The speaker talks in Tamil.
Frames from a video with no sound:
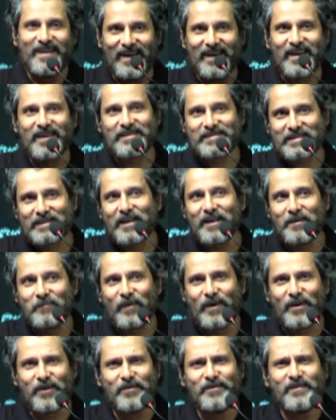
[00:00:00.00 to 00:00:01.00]
அன்னைக்கு ஸ்க்ரீன்
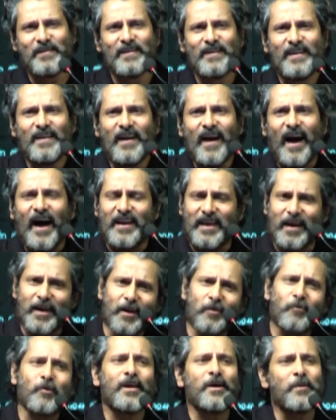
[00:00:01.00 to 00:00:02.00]
பண்ணோம் அண்ட்
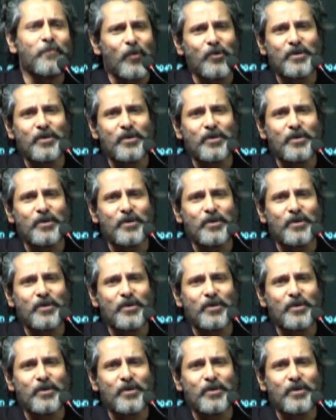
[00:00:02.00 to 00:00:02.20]
எங்களுக்குள்ளேயே